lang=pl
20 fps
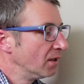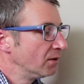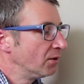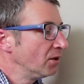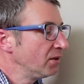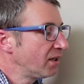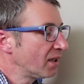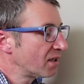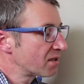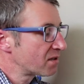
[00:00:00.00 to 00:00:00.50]
No
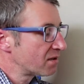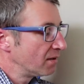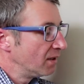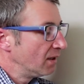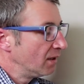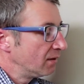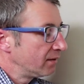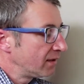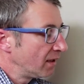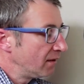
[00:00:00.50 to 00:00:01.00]
i teraz
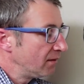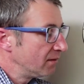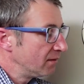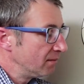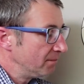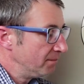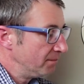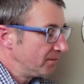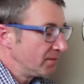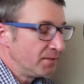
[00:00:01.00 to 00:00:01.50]
ten,
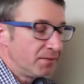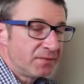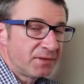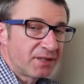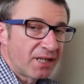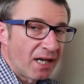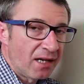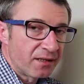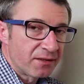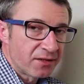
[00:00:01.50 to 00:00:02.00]
mm,
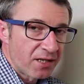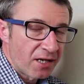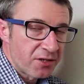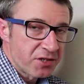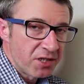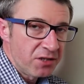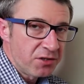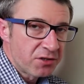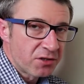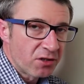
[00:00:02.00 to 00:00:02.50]
ta, ta
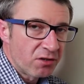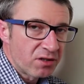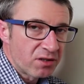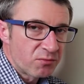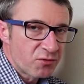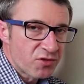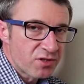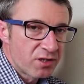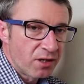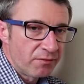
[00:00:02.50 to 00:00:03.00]
część kory
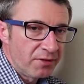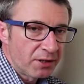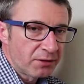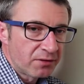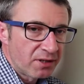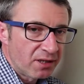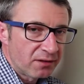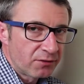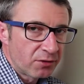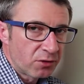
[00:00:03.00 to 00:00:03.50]
mózgowej,
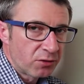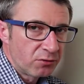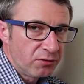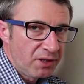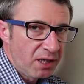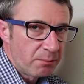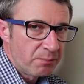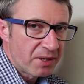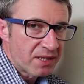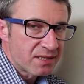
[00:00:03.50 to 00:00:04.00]
która
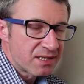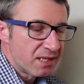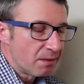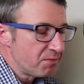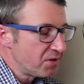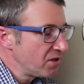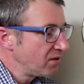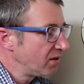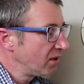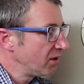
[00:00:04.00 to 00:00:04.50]
dokonuje
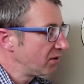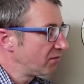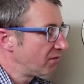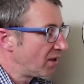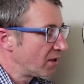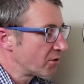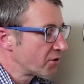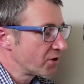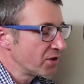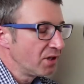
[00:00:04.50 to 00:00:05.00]
percepcji tej
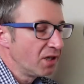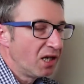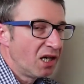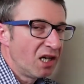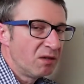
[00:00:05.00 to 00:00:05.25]
twarzy,